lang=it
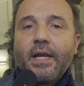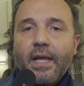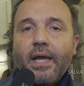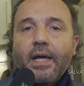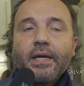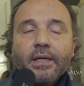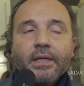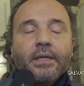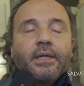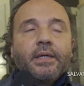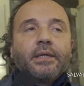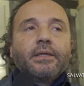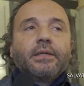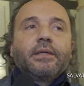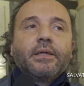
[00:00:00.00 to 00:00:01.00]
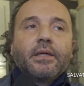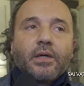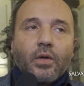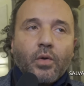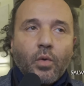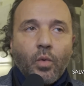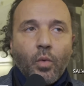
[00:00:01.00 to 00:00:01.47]
la
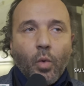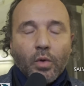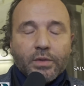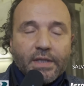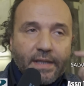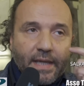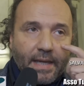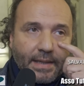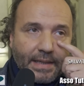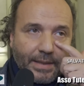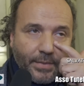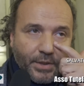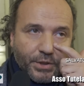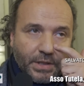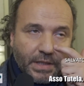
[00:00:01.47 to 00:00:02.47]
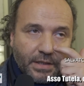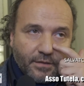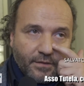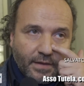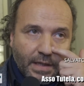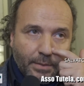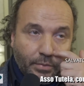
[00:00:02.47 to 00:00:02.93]
eh, quotidiana capacità di
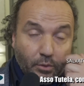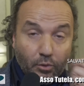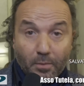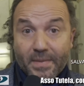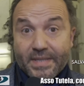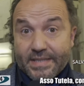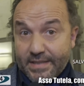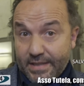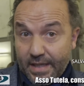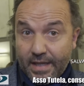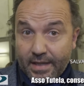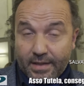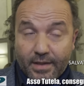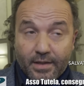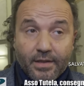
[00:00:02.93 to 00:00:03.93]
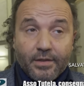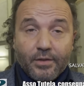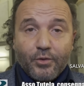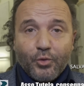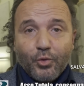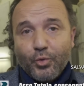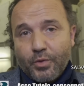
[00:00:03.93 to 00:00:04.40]
fare il proprio mestiere
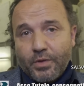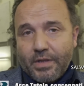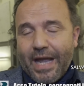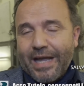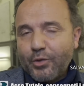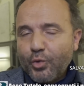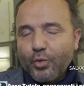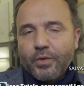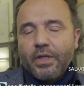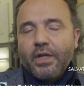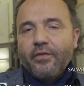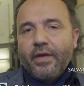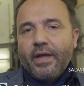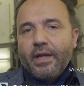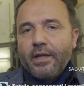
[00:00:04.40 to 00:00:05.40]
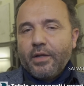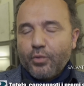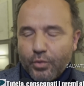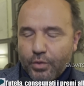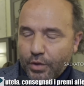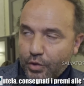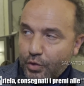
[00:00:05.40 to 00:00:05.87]
tut a tutti i livelli, tutti i